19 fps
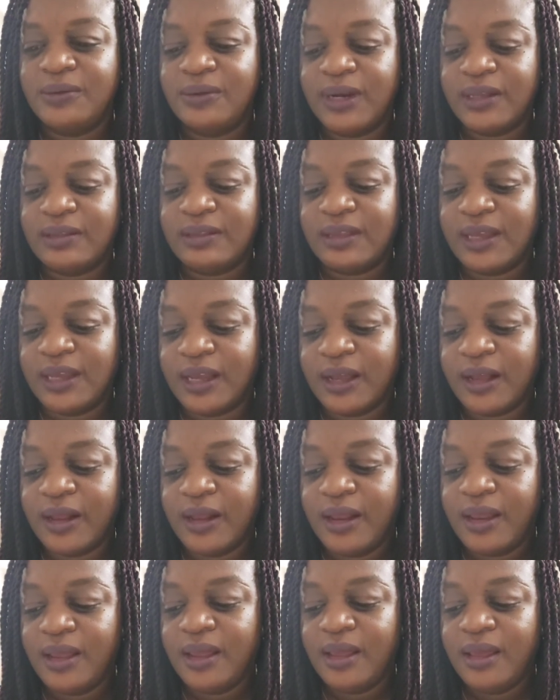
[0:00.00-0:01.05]
de la terre,
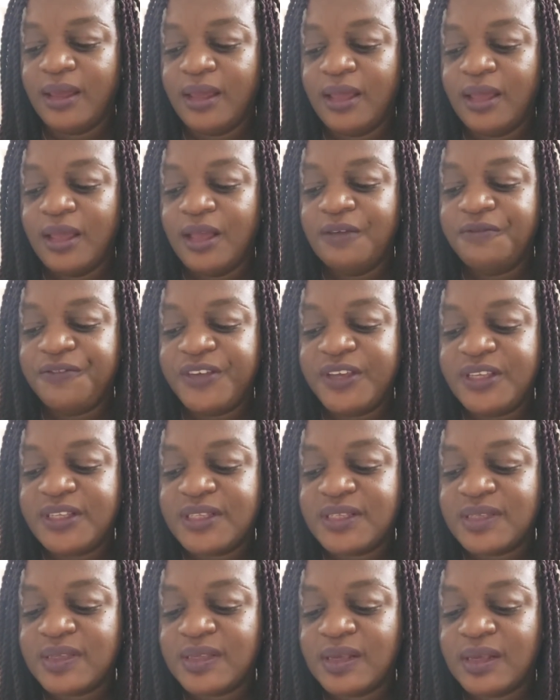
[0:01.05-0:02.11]

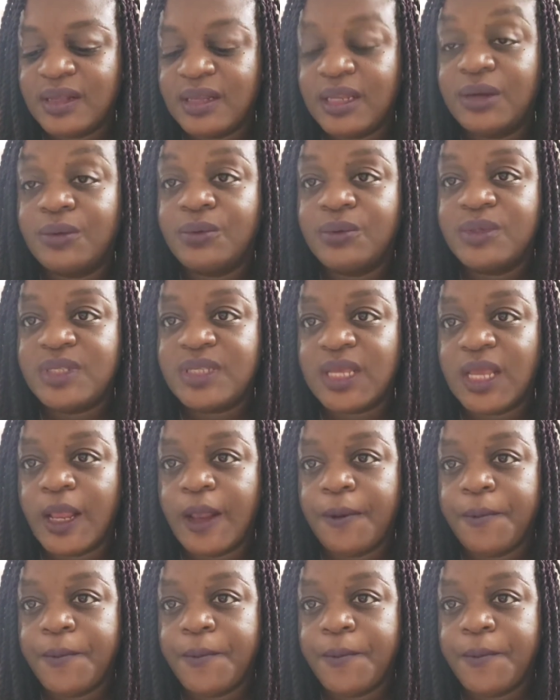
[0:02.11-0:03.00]
fils des rosées,